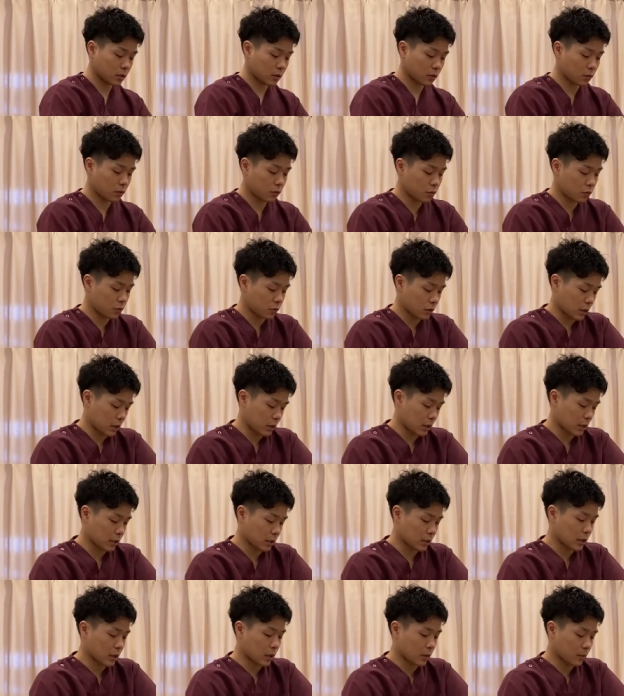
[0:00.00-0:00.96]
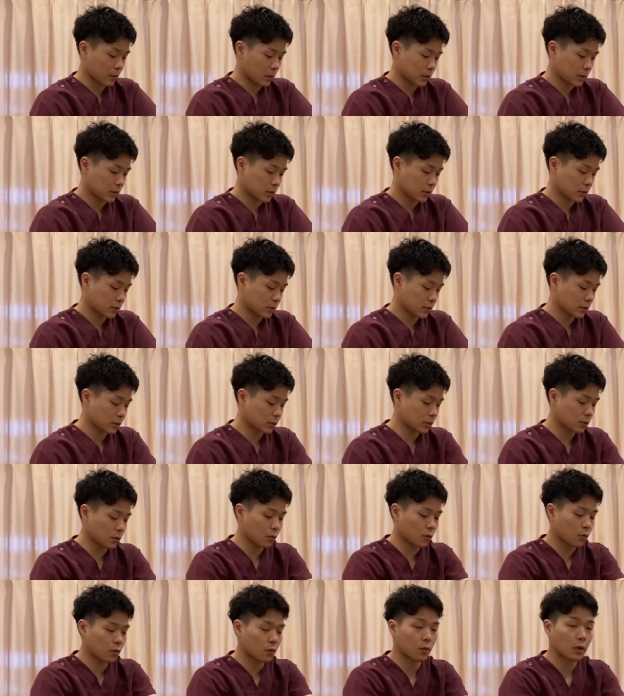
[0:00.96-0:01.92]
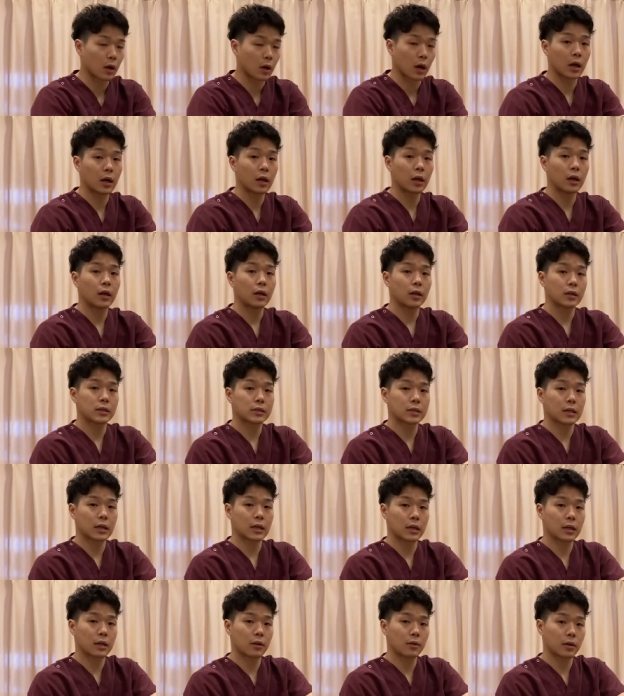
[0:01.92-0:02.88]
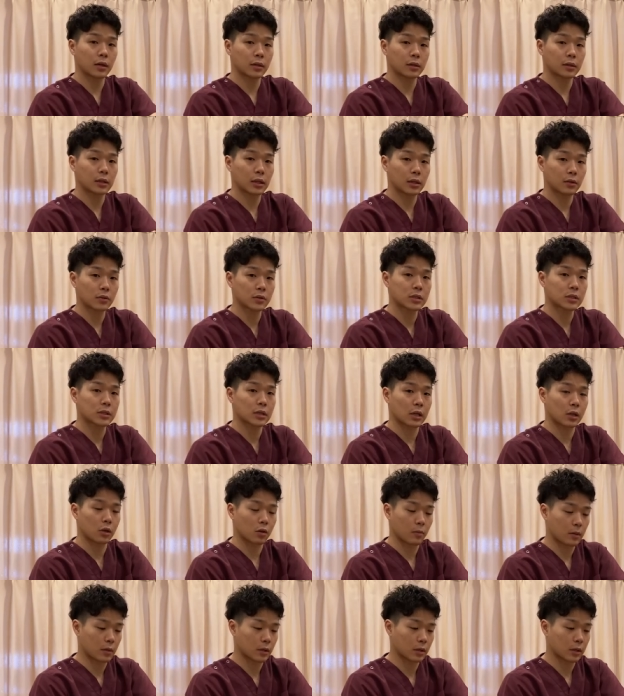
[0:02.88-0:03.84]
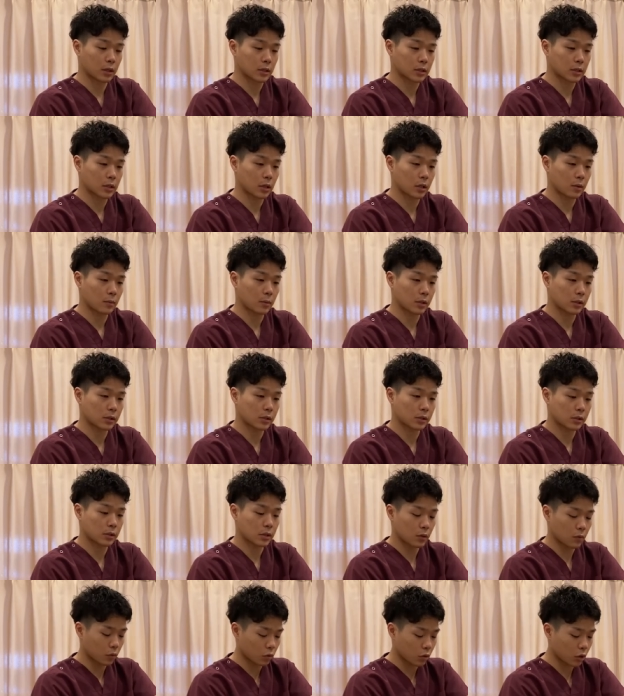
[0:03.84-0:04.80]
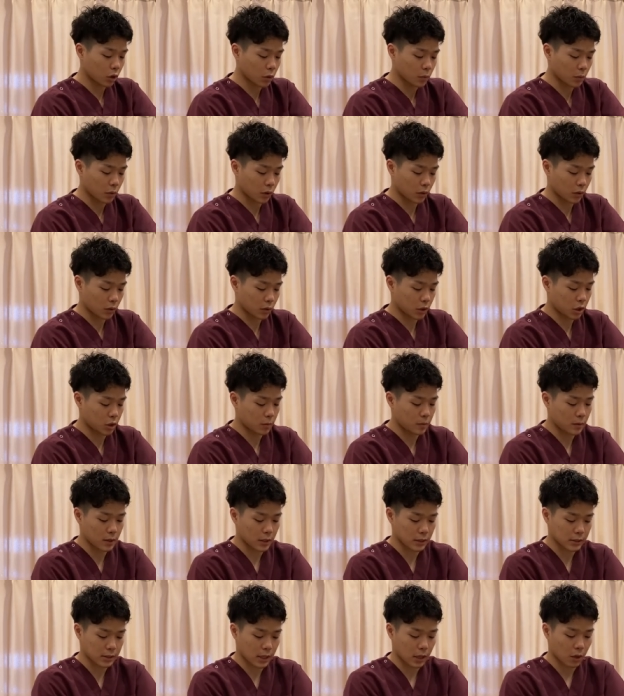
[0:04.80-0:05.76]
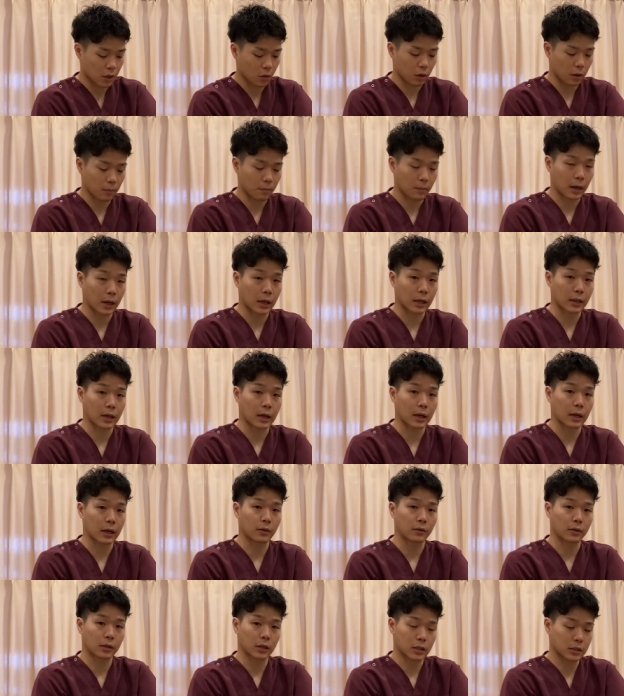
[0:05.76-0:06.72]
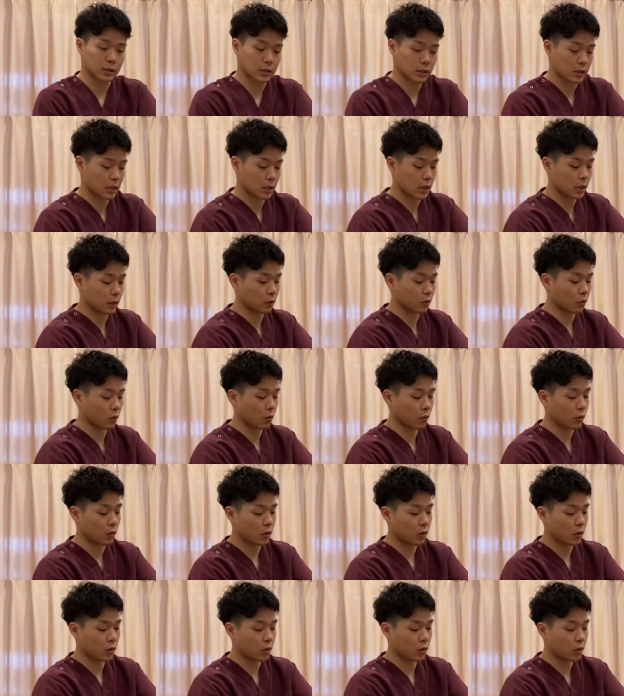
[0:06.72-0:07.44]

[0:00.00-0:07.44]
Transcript: こういうふうにやってあげます。そうすると、ここが疲れている方だとしっかり伸びる感じになります。でこの時も指は左右に曲げてあげる感じで、えっと、